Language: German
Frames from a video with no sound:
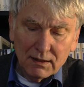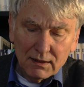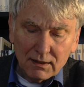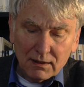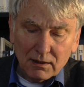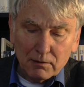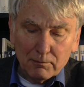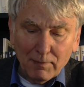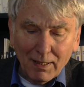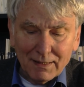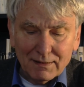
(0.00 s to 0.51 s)

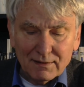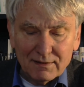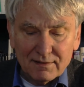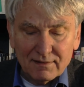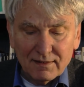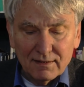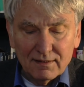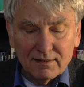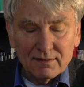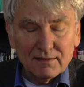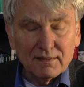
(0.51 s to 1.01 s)
Gemeint
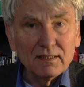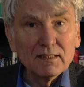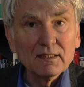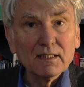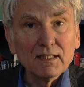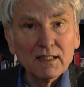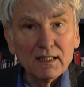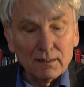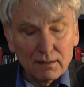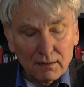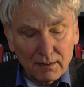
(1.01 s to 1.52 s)
sind die
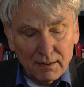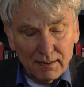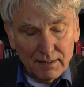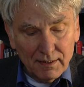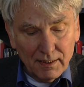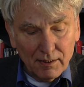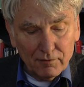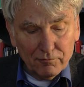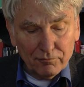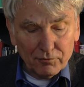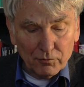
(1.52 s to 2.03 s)
in Kiew